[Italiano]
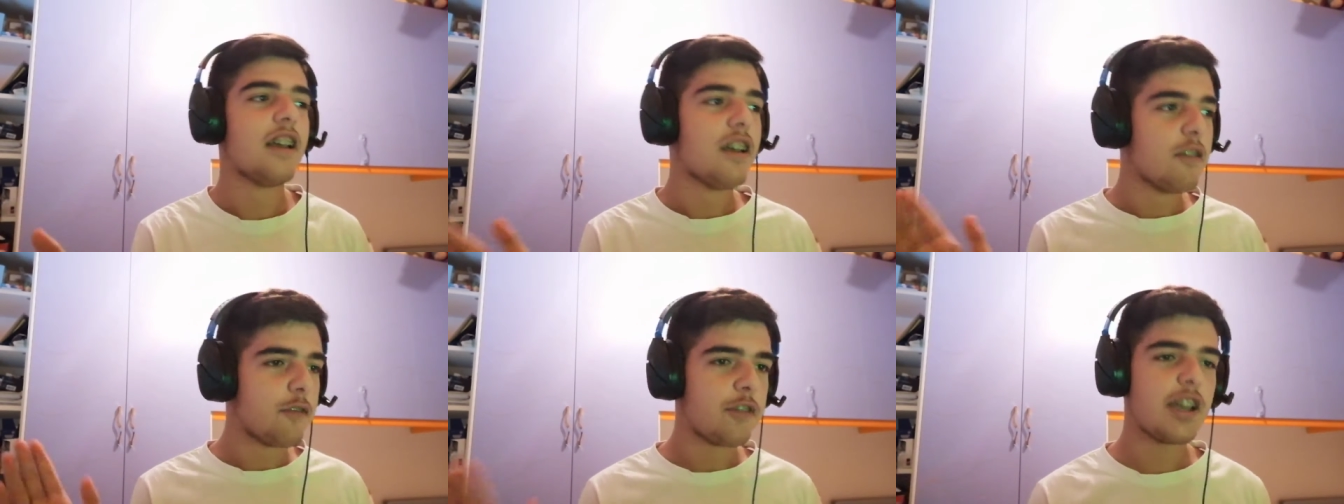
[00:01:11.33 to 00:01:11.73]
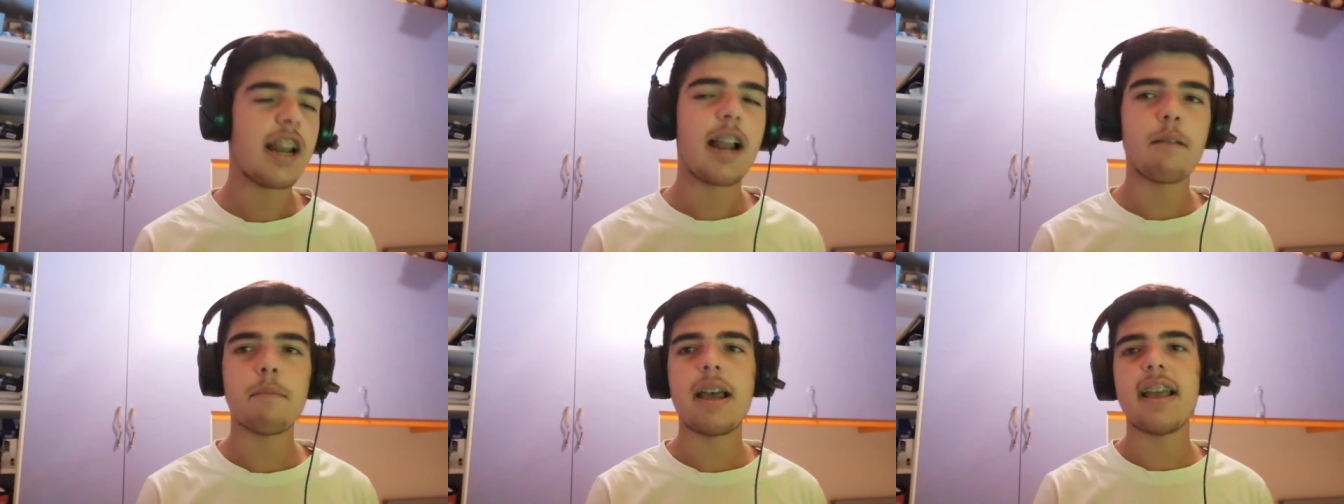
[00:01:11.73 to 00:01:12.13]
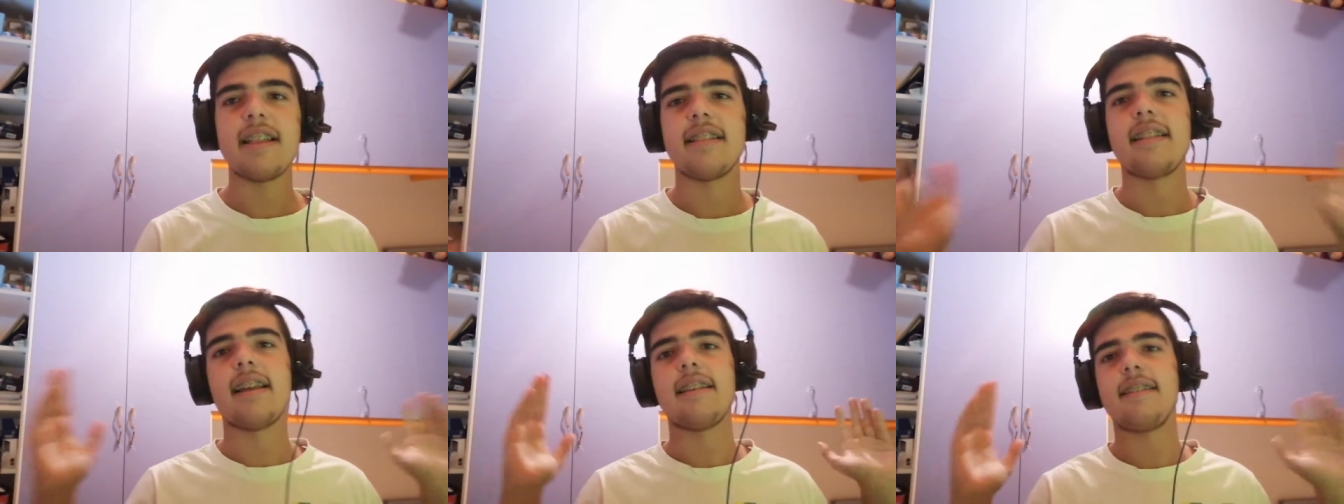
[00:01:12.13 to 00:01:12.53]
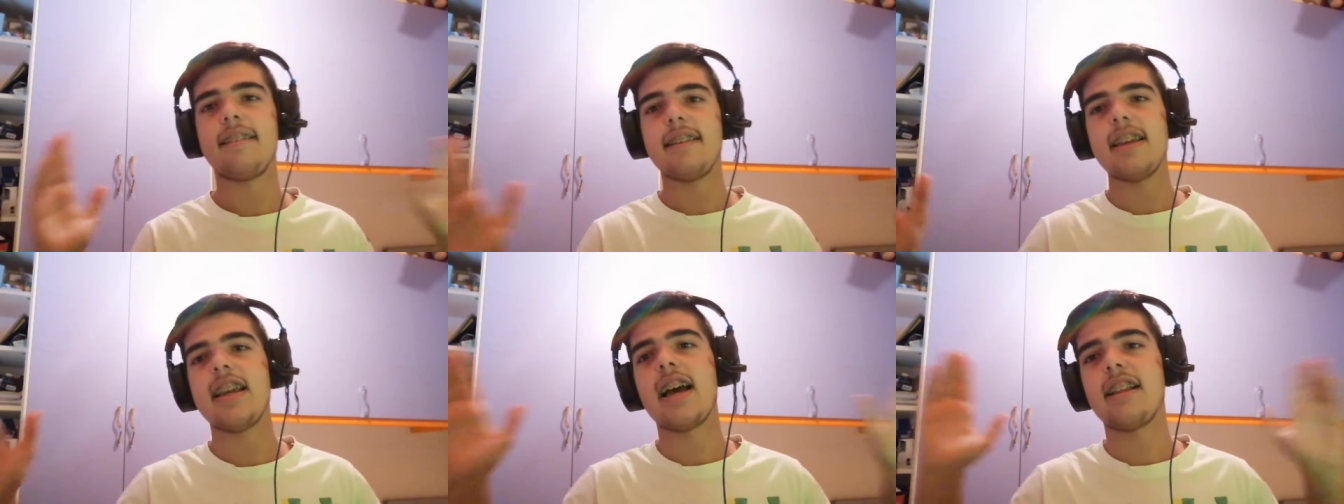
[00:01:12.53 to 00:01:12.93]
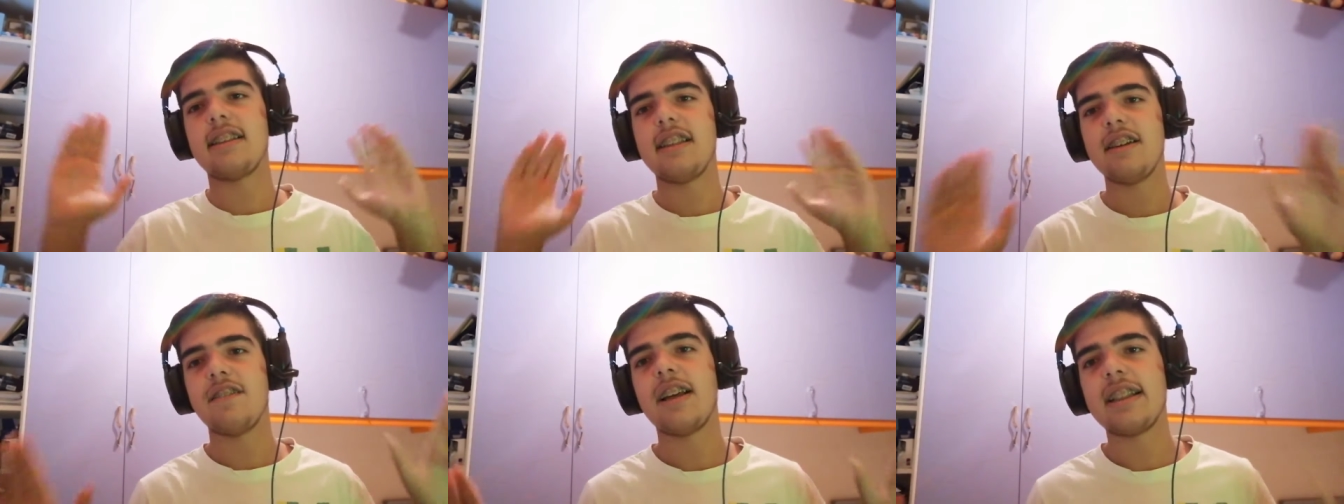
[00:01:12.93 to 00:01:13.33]
finalmente sia
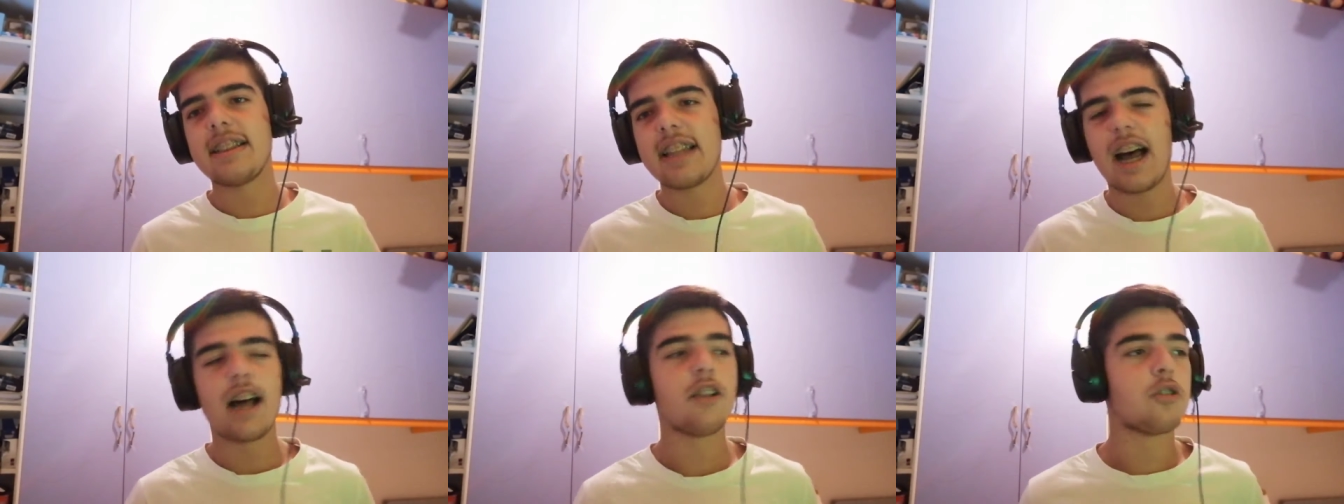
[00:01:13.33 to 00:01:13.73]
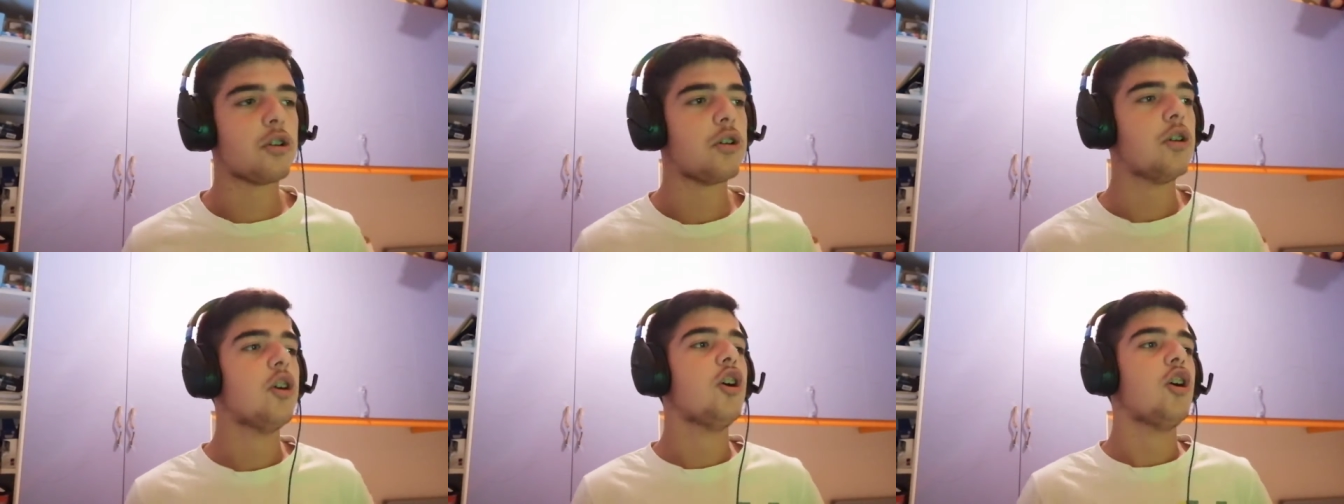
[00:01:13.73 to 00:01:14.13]
diventato